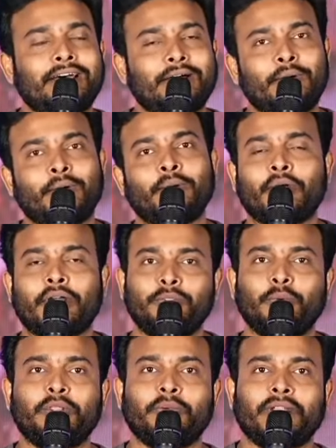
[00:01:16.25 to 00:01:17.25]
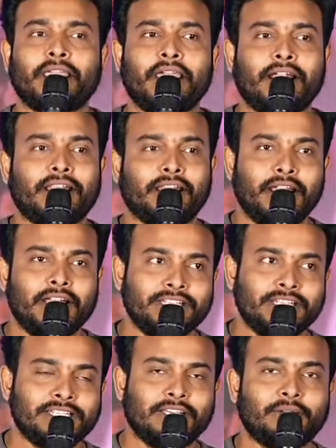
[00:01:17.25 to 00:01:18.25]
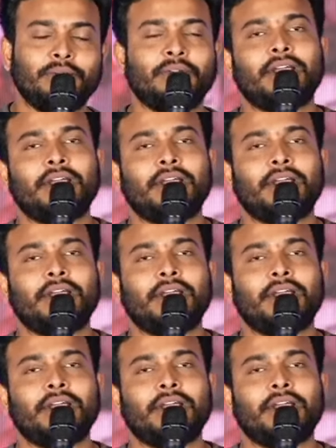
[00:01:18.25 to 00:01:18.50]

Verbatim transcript: ఒక్కొక్క అద్భుతమైన క్యారెక్టర్ క్రియేట్ చేశారు